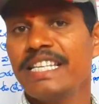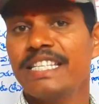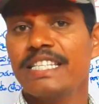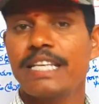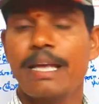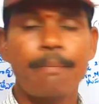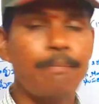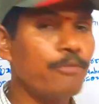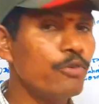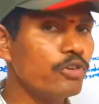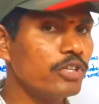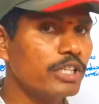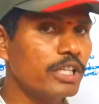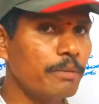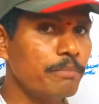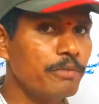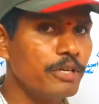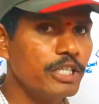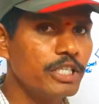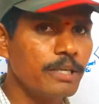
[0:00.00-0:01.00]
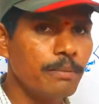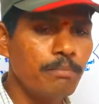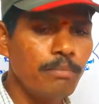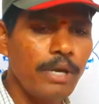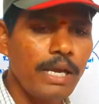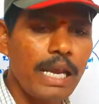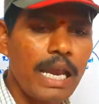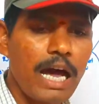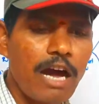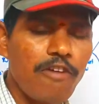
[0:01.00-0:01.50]
సంయుక్త బీజం
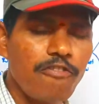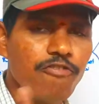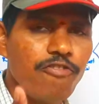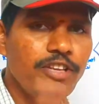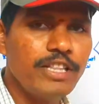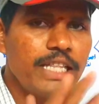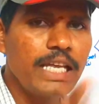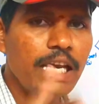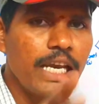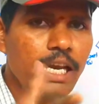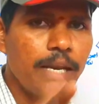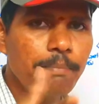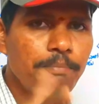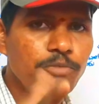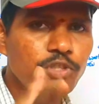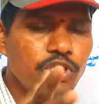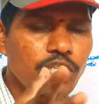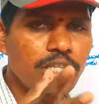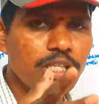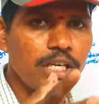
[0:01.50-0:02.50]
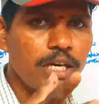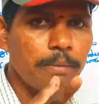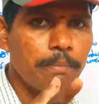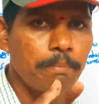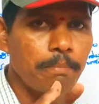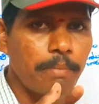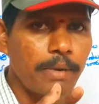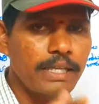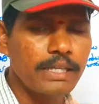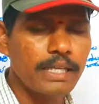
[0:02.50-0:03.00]
ఇలా విదలనం చెందడం
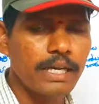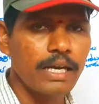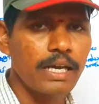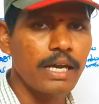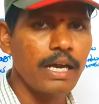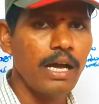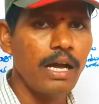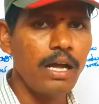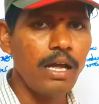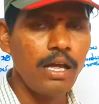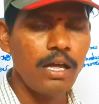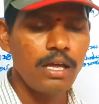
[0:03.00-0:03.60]
ఫలితంగా